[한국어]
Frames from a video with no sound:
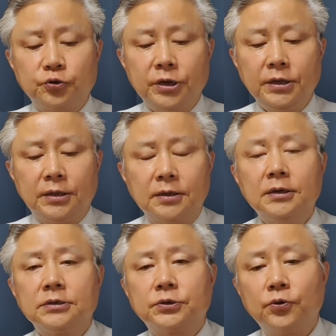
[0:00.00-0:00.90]
주인인
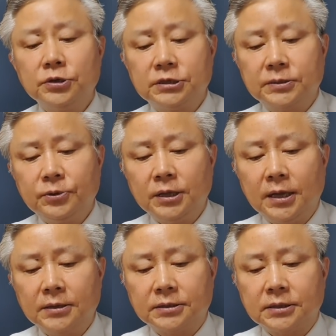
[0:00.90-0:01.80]
서울
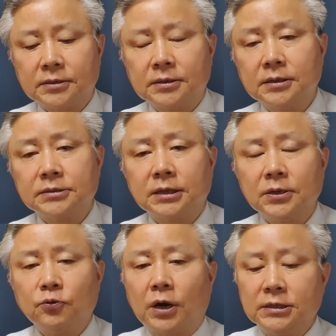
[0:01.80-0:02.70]
시민의
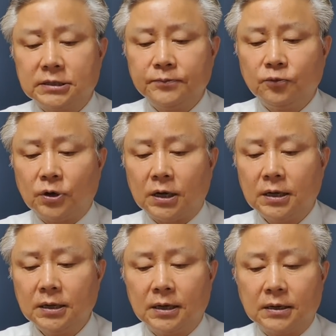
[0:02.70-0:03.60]
적극적인 관심과
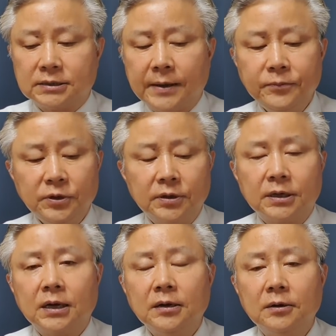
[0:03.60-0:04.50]

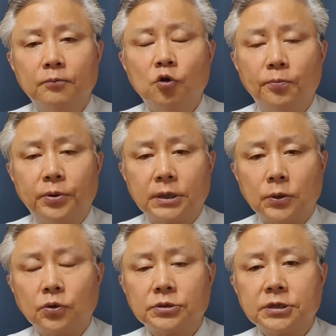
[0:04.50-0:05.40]
참여가
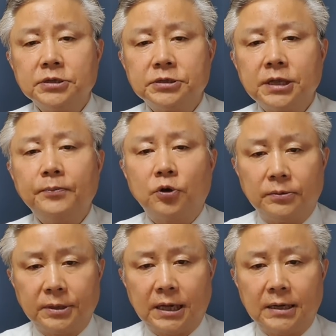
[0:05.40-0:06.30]
무엇보다도 절실해
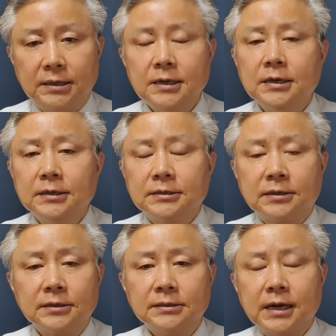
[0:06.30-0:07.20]
보입니다.
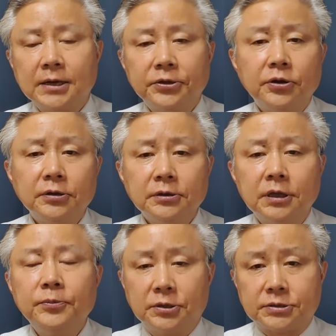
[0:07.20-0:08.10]
성창경
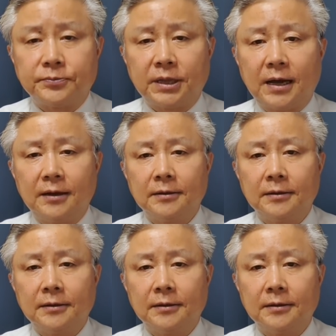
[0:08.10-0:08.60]
TV였습니다.